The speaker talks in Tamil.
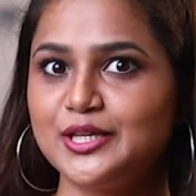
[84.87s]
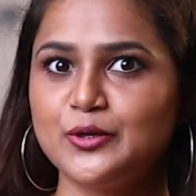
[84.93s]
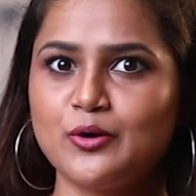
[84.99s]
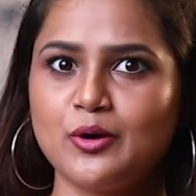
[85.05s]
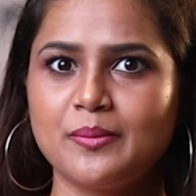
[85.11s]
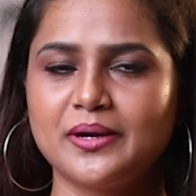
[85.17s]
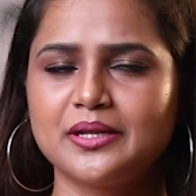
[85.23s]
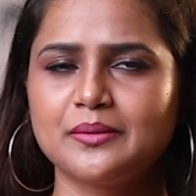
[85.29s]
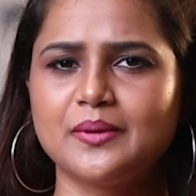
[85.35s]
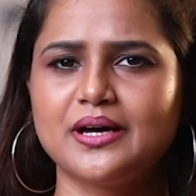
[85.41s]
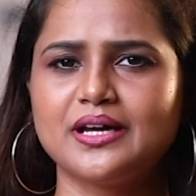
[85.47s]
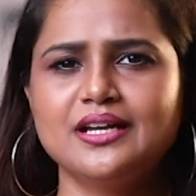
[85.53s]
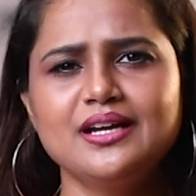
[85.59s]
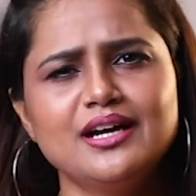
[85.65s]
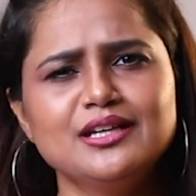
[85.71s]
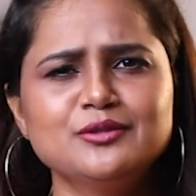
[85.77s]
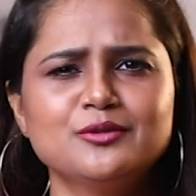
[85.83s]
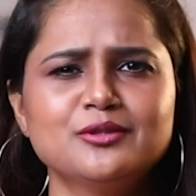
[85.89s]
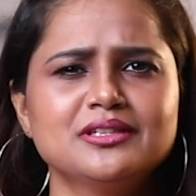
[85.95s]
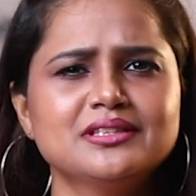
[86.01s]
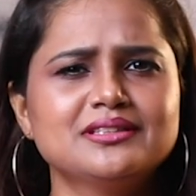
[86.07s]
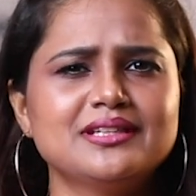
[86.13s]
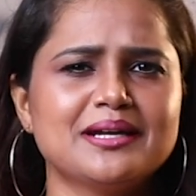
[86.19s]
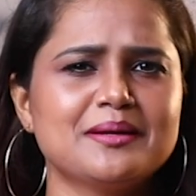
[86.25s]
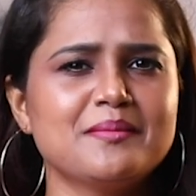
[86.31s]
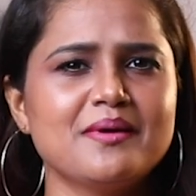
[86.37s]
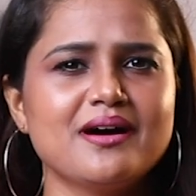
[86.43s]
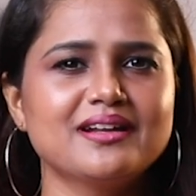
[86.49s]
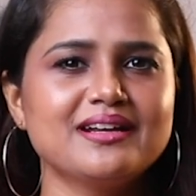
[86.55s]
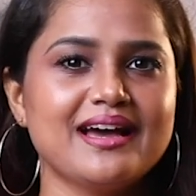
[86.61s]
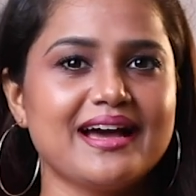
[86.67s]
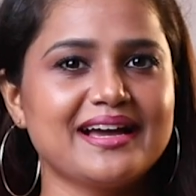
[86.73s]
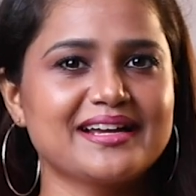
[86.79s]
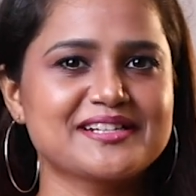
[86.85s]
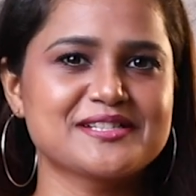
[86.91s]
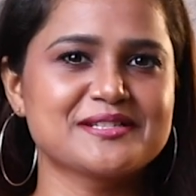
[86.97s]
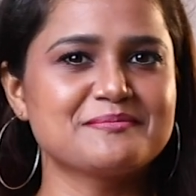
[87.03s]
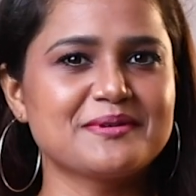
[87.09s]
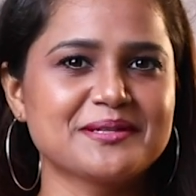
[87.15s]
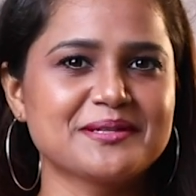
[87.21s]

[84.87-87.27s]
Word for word: ஹீரோவாக பண்ணியிருப்பாரு அது ஒரு தரமான ஆக்ஷன்